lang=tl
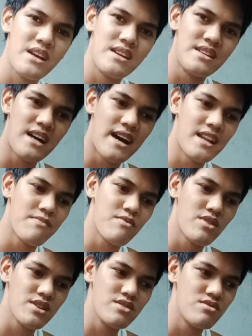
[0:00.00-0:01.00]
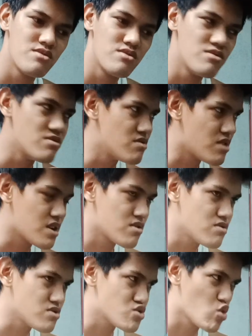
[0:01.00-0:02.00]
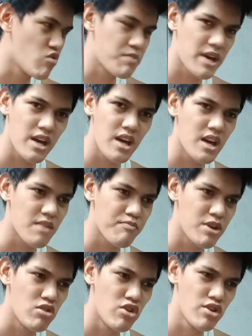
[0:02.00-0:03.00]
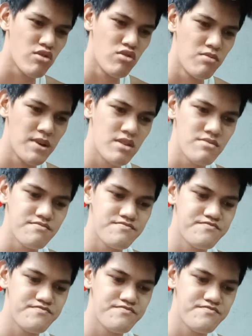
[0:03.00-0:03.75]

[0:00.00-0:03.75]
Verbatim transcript: hinahanap ko rin yung ano super Pinoy blue ba yun